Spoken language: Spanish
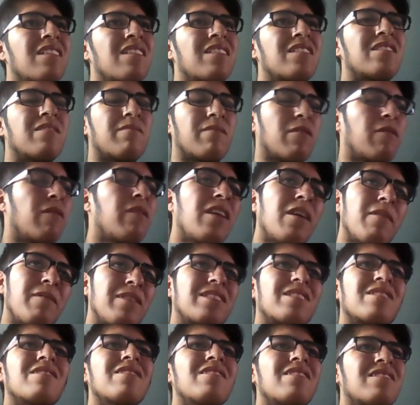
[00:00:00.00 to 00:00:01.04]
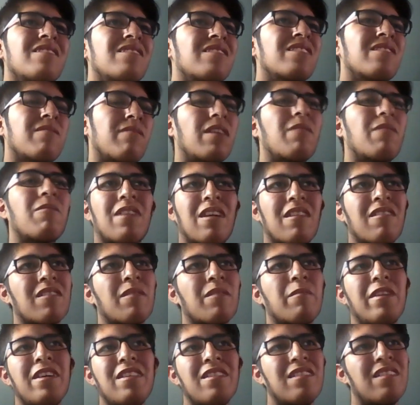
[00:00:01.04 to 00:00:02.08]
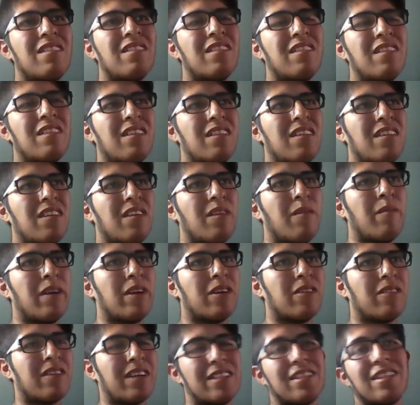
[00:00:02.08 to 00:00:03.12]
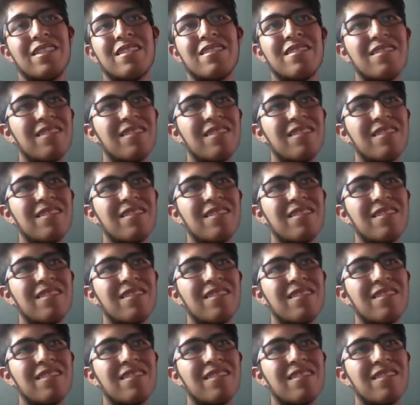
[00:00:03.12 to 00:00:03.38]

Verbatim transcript: si me hubiera visto, se hubiera burlado de mí. Y me dijo que sí.